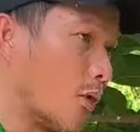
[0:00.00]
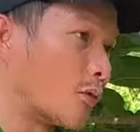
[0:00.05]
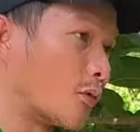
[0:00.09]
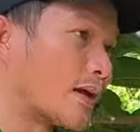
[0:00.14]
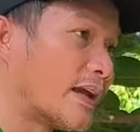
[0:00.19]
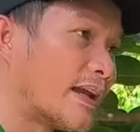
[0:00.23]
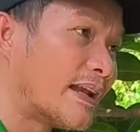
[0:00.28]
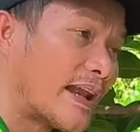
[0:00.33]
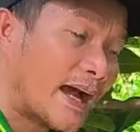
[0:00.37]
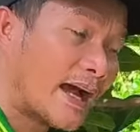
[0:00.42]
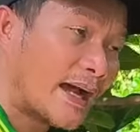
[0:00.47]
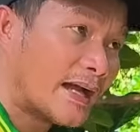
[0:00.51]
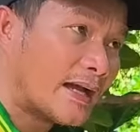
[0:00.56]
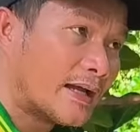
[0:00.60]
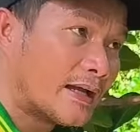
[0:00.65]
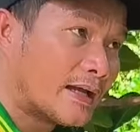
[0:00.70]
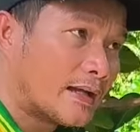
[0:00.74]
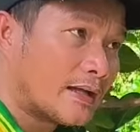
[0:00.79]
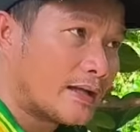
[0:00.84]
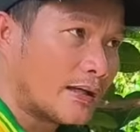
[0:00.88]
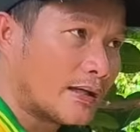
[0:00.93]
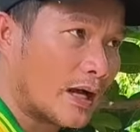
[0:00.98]
1 kg lăng
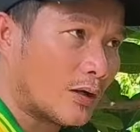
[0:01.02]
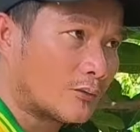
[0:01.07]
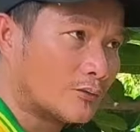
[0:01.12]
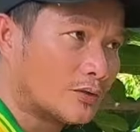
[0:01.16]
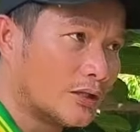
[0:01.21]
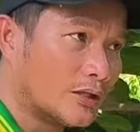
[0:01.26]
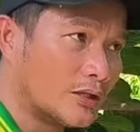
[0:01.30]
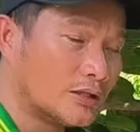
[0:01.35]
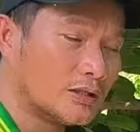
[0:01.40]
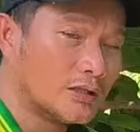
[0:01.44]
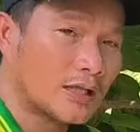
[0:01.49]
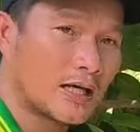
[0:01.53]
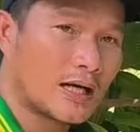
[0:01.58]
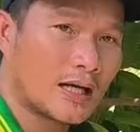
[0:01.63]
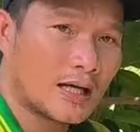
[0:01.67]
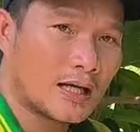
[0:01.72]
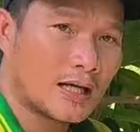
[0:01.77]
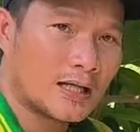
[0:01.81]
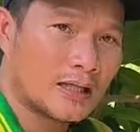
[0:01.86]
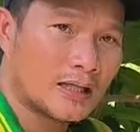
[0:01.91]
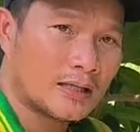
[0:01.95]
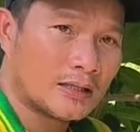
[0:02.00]
cộng với